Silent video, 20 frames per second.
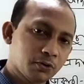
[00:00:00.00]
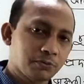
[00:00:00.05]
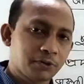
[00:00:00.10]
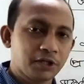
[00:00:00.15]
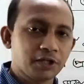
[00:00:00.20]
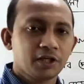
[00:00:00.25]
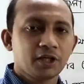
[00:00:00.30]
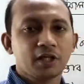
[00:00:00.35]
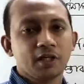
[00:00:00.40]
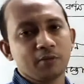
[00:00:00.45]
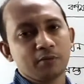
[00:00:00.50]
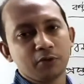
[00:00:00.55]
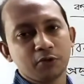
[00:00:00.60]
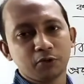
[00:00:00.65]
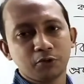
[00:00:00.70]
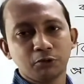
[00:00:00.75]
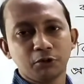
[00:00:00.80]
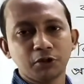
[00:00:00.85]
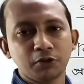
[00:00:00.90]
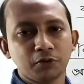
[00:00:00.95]
করবে এবং
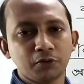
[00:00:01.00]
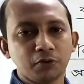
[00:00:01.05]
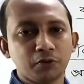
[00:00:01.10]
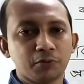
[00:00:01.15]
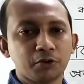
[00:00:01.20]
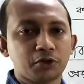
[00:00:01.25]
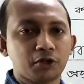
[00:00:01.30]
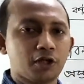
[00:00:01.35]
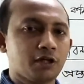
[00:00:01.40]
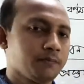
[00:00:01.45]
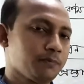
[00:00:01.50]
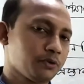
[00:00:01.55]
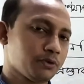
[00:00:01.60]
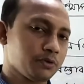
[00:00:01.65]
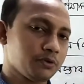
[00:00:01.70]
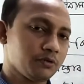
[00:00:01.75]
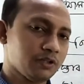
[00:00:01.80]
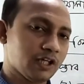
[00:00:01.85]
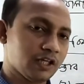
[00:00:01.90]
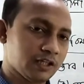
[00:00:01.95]
যদি কোনো বিষয়ে
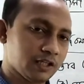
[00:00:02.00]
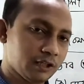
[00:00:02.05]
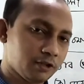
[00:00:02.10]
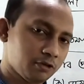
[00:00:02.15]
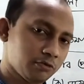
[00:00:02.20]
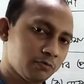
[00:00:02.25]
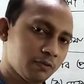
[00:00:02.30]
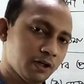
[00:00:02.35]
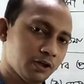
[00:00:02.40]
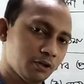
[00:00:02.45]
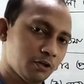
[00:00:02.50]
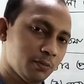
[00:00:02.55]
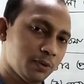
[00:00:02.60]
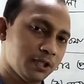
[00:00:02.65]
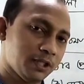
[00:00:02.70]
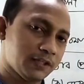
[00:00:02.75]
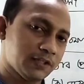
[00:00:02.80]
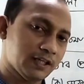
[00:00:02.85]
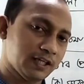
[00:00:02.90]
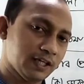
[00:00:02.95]
প্রশ্ন থাকে তোমরা
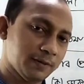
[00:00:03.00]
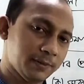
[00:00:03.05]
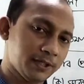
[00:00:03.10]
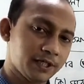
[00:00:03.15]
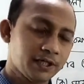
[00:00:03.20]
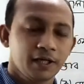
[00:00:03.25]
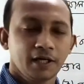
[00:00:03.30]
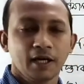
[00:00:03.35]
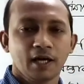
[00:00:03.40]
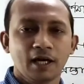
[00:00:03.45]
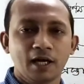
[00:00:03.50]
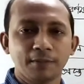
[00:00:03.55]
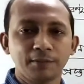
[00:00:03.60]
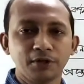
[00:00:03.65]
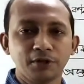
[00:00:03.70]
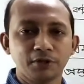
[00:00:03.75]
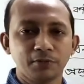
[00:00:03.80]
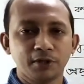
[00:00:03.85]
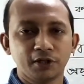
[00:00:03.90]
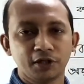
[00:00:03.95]
কমেন্টে জানাবে
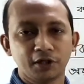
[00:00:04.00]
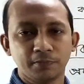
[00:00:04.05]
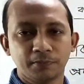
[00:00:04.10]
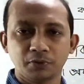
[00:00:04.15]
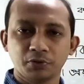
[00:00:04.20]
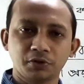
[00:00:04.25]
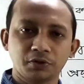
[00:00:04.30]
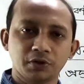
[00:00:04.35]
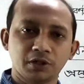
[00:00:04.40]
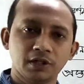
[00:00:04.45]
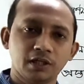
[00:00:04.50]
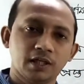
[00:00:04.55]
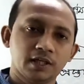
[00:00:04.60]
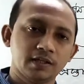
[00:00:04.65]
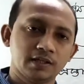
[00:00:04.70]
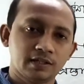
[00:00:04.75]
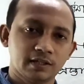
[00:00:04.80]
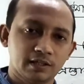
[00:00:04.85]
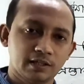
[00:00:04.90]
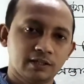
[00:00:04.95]
আমি তোমাদের প্রশ্নের
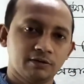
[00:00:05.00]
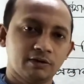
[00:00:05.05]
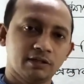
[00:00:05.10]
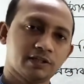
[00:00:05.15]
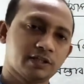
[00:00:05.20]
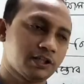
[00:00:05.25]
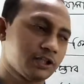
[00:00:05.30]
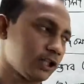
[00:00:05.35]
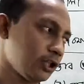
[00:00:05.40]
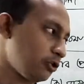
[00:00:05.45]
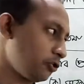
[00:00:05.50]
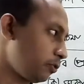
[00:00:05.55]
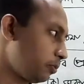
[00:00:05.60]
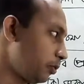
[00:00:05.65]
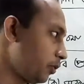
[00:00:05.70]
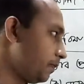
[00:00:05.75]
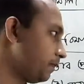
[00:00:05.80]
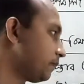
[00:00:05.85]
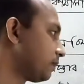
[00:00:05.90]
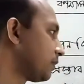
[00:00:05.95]
আনসার দেওয়ার চেষ্টা করব
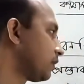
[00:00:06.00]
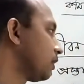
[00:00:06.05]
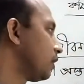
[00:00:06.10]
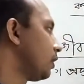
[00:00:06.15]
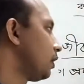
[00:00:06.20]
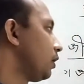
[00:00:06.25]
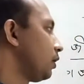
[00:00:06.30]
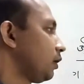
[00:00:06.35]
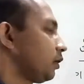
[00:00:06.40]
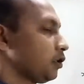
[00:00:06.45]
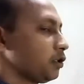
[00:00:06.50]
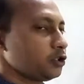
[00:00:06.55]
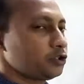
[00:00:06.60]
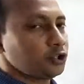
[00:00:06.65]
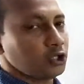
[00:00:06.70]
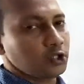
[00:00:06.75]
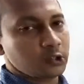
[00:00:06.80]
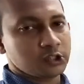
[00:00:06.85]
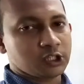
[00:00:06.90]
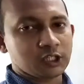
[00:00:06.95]

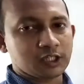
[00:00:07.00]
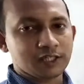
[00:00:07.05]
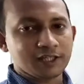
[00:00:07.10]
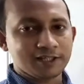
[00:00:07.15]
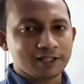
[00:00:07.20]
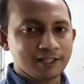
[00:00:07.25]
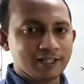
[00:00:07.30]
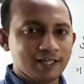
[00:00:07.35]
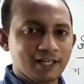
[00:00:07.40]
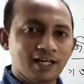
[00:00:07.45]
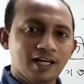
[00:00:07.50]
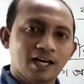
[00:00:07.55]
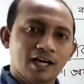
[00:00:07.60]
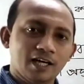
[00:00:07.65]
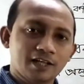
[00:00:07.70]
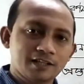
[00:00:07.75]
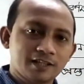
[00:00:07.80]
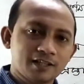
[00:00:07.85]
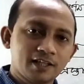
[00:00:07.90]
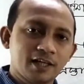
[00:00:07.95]
চলো শিক্ষার্থীরা
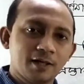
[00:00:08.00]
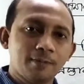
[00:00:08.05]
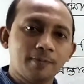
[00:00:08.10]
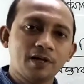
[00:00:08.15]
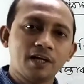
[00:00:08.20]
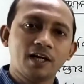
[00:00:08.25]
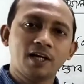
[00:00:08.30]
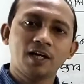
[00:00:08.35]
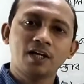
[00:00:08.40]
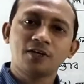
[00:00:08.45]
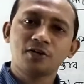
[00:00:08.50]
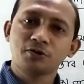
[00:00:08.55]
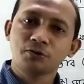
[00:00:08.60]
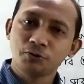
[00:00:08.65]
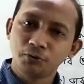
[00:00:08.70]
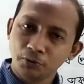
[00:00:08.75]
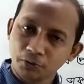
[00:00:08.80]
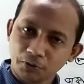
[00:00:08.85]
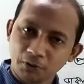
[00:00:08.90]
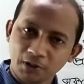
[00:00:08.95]
আজকে আমরা
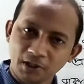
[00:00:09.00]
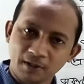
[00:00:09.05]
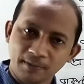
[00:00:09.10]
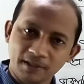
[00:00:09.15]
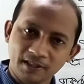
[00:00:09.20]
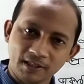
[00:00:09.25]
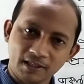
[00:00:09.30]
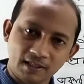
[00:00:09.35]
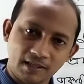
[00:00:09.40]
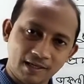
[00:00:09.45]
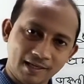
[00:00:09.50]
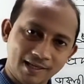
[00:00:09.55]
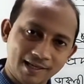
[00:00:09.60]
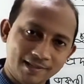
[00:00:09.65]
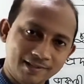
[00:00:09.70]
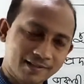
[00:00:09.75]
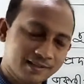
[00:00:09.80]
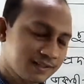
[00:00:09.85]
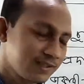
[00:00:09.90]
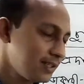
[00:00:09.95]
শুরু করি আমাদের
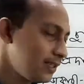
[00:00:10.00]
ক্লাস